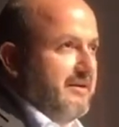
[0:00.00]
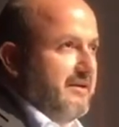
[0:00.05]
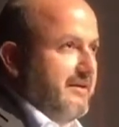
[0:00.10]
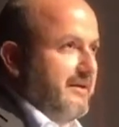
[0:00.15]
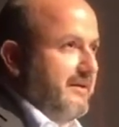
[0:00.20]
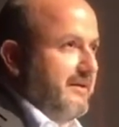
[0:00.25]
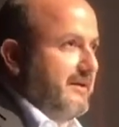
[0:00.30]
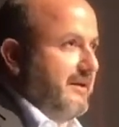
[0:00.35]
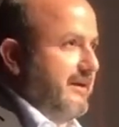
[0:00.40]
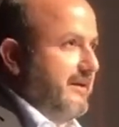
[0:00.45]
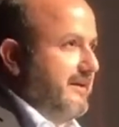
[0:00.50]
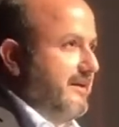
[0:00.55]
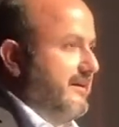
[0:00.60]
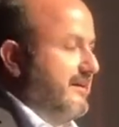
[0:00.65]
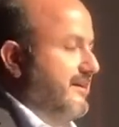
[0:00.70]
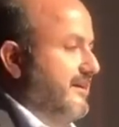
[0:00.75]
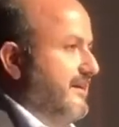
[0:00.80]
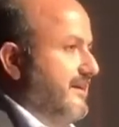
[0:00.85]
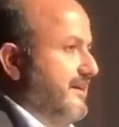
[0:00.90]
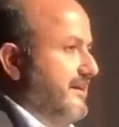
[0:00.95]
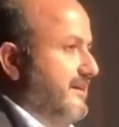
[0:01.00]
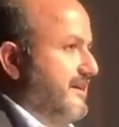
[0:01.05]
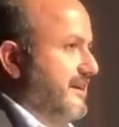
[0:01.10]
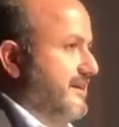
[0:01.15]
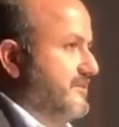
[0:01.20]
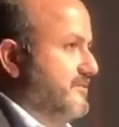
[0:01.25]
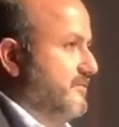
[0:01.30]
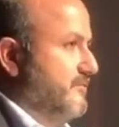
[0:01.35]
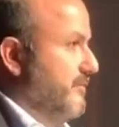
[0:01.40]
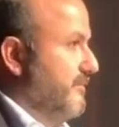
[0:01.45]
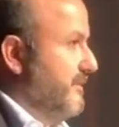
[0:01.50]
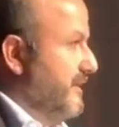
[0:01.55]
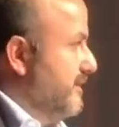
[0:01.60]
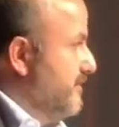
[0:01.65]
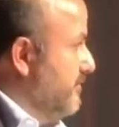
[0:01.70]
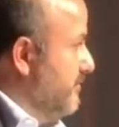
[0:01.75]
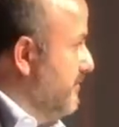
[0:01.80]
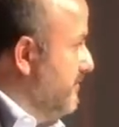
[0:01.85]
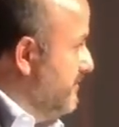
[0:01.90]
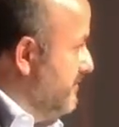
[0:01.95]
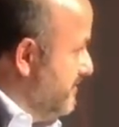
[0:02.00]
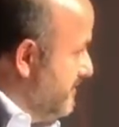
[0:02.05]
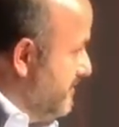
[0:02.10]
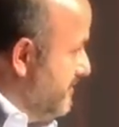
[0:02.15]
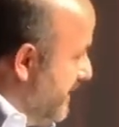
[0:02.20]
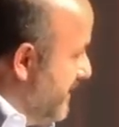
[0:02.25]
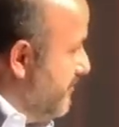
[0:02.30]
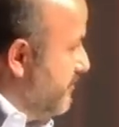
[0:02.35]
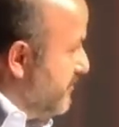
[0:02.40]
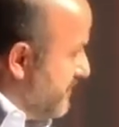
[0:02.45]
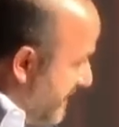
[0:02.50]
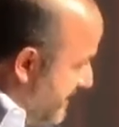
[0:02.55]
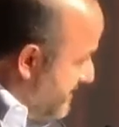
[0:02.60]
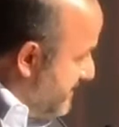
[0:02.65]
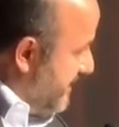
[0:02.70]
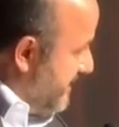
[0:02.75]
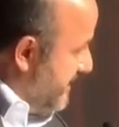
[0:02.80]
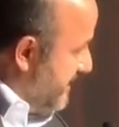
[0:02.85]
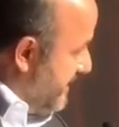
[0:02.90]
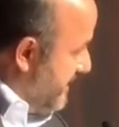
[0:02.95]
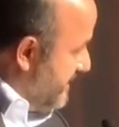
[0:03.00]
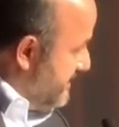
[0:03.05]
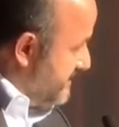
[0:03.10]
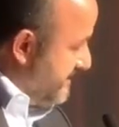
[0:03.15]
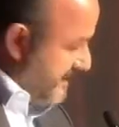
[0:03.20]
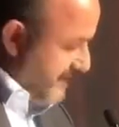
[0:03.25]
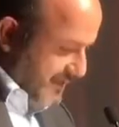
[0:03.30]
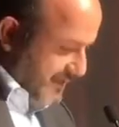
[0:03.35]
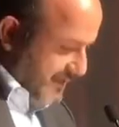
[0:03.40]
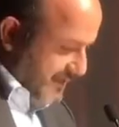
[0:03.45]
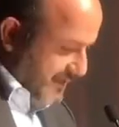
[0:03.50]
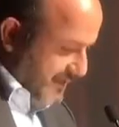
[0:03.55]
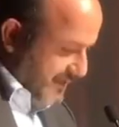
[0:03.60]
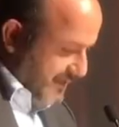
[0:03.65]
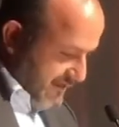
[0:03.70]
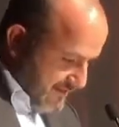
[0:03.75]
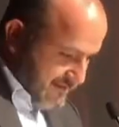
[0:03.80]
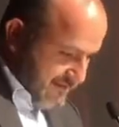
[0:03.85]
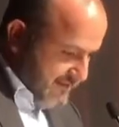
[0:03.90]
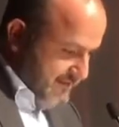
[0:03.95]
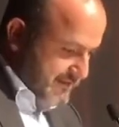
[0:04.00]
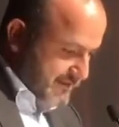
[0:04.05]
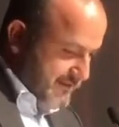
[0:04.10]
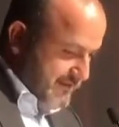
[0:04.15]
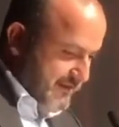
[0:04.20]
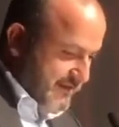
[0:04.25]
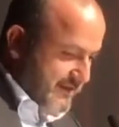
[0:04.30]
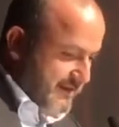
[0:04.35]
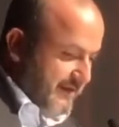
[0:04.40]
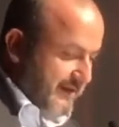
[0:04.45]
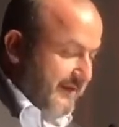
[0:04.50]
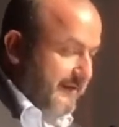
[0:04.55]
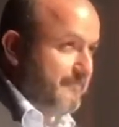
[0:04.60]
que, que en su momento generó tanta riqueza y que es eh,